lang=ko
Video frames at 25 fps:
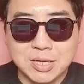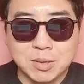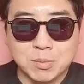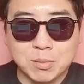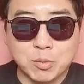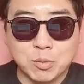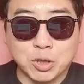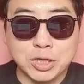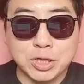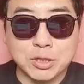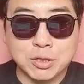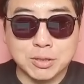
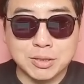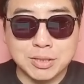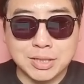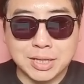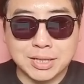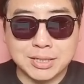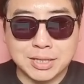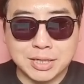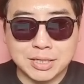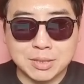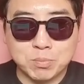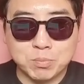머리털을
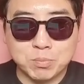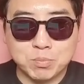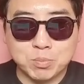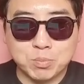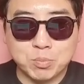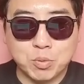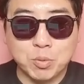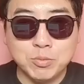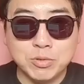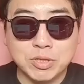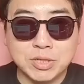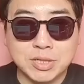내가 다
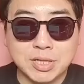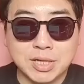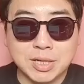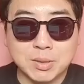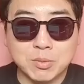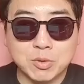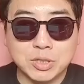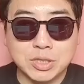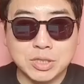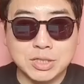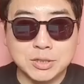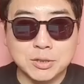뽑는다.
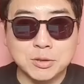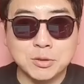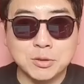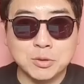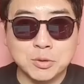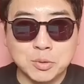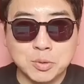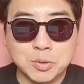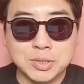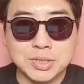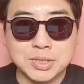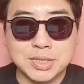뭐 이
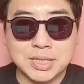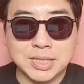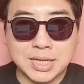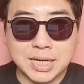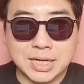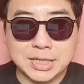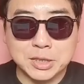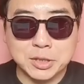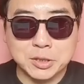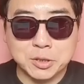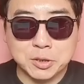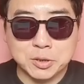정도 이제
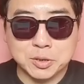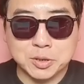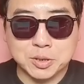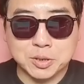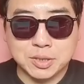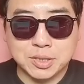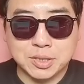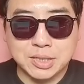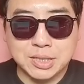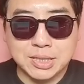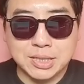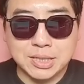가는 거죠.